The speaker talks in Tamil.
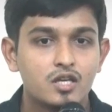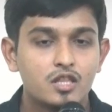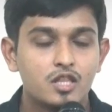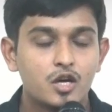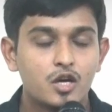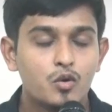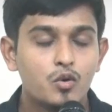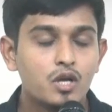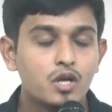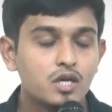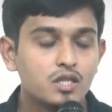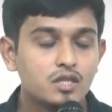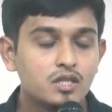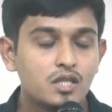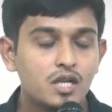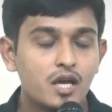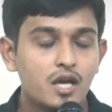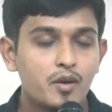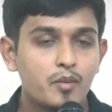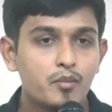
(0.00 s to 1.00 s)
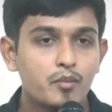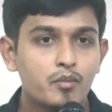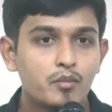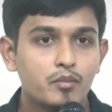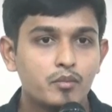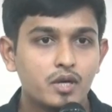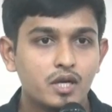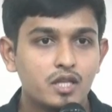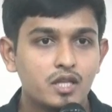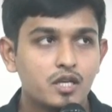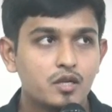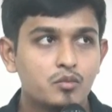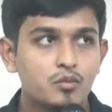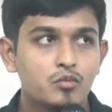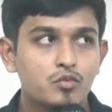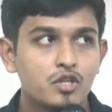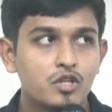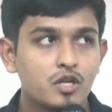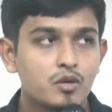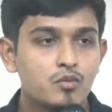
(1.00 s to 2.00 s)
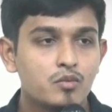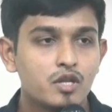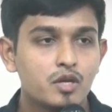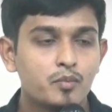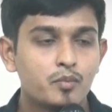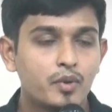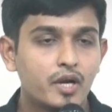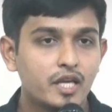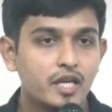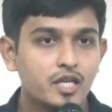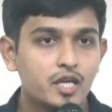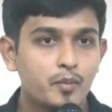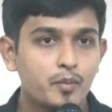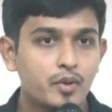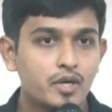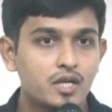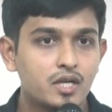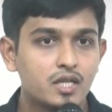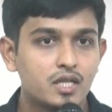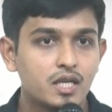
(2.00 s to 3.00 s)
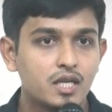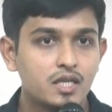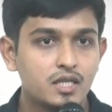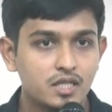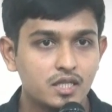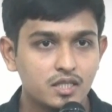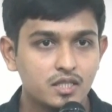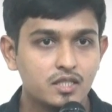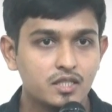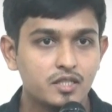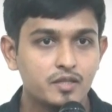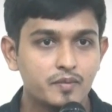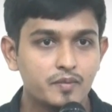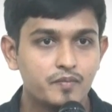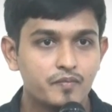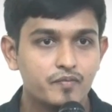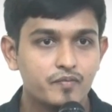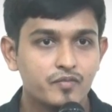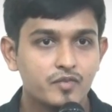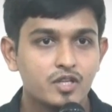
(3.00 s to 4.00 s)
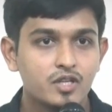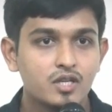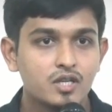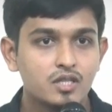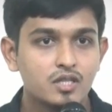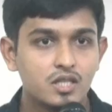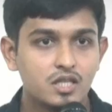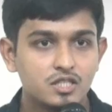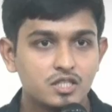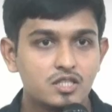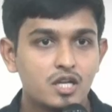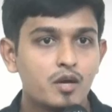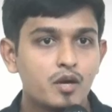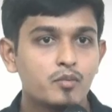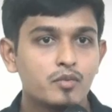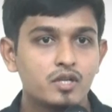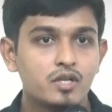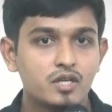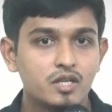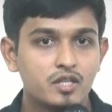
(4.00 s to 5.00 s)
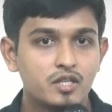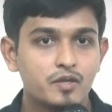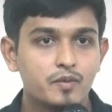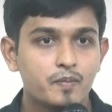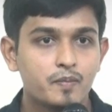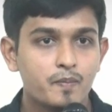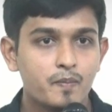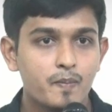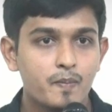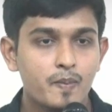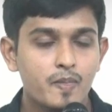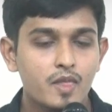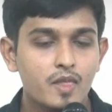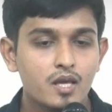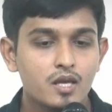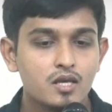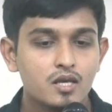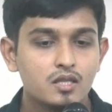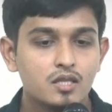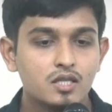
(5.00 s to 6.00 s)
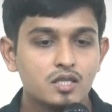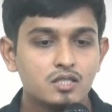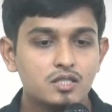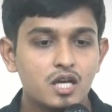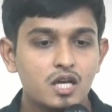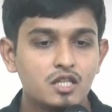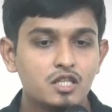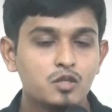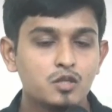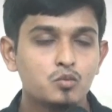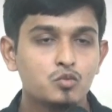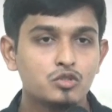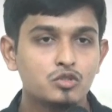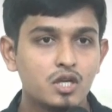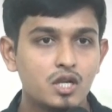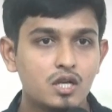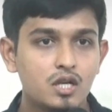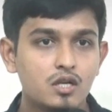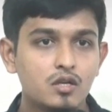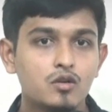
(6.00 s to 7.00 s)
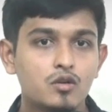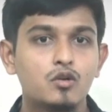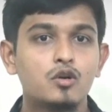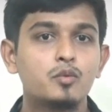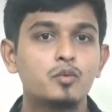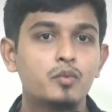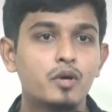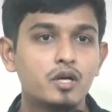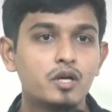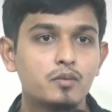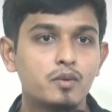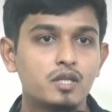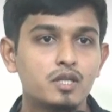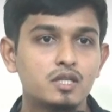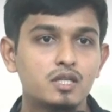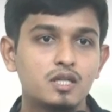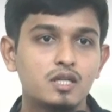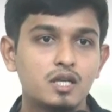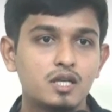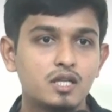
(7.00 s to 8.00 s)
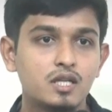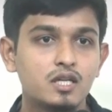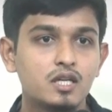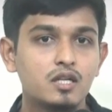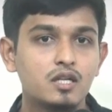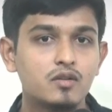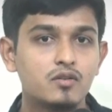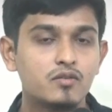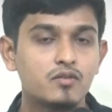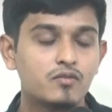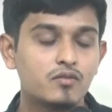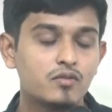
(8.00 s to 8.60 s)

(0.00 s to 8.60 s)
இந்த உலகத்தில் மனிதர் முதல் முதல் படைக்கப்பட்டதில் இருந்து இந்த இஸ்லாம் இருக்குது இந்த இஸ்லாத்தின் முதல் கோட்பாடுன்னு பார்த்தீங்கன்னா நீங்கள்